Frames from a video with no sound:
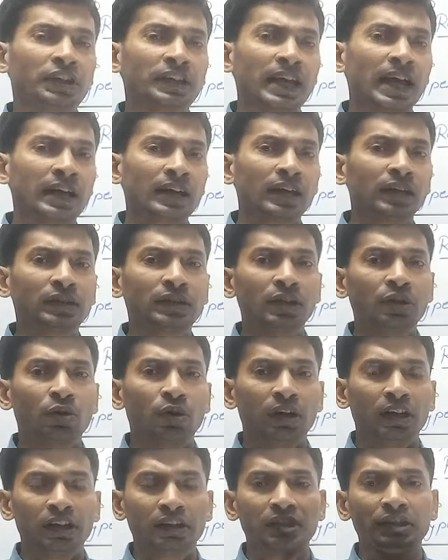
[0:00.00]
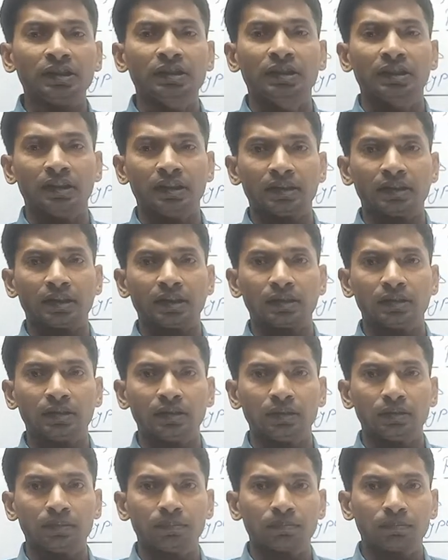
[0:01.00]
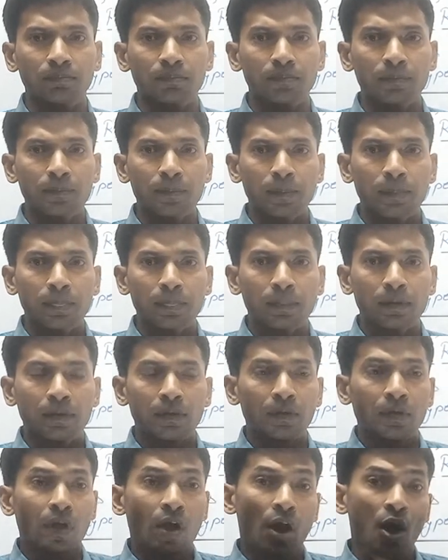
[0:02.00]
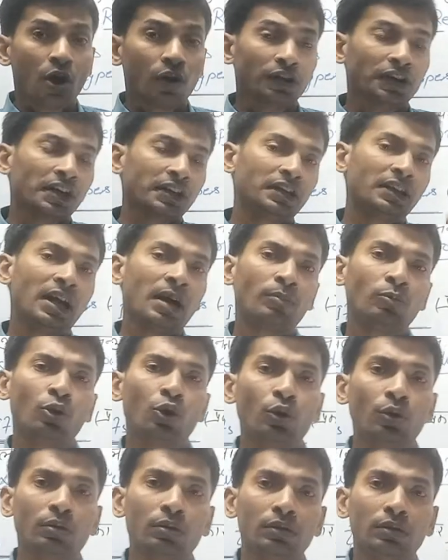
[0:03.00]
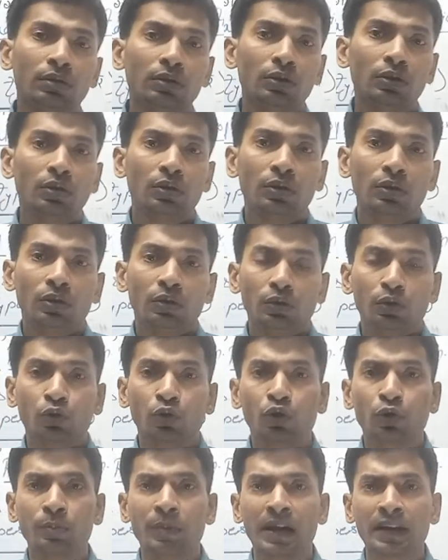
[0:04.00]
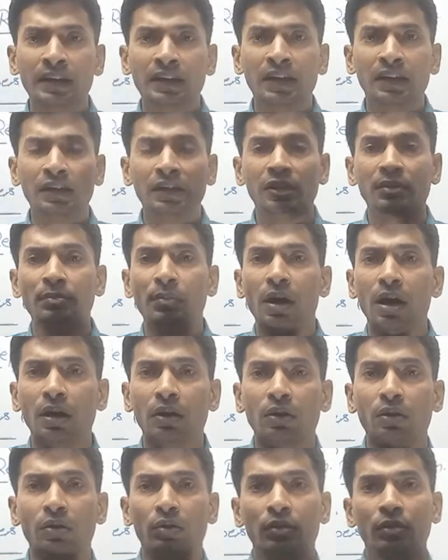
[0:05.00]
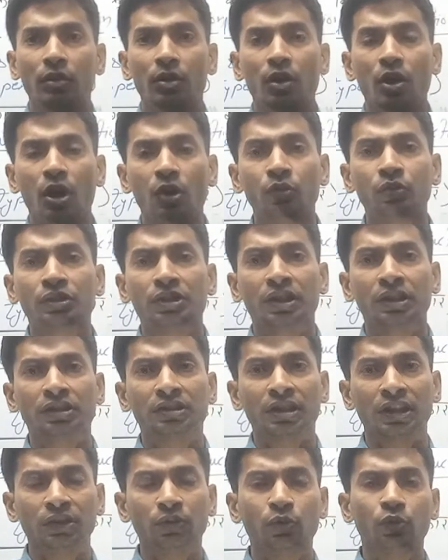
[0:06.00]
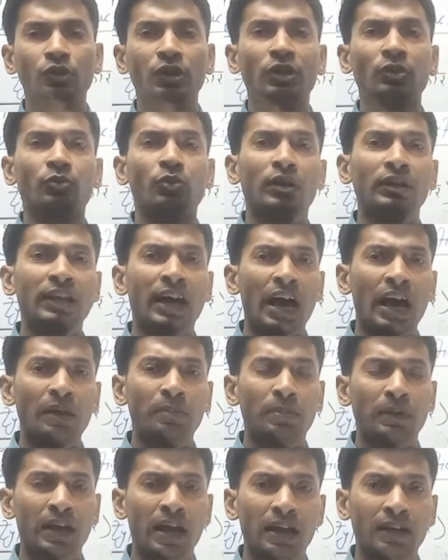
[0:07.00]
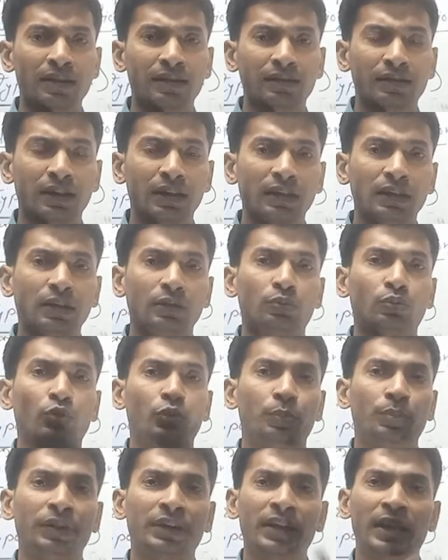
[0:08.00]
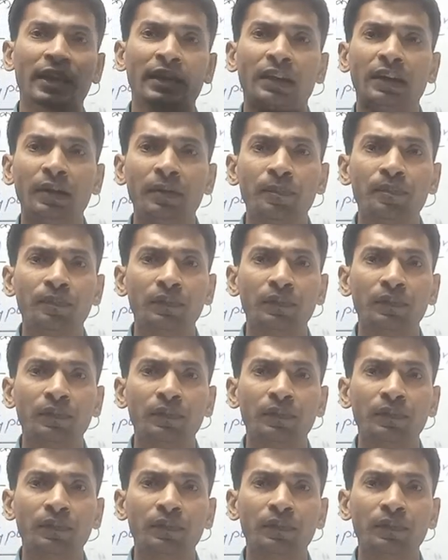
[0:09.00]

क्या कहते हैं अलैंगिक जनन कहते हैं और यदि हम लोग युग्मक के निर्माण और उसके संयोजन को आधार बनाकर कहेंगे तो भी कहेंगे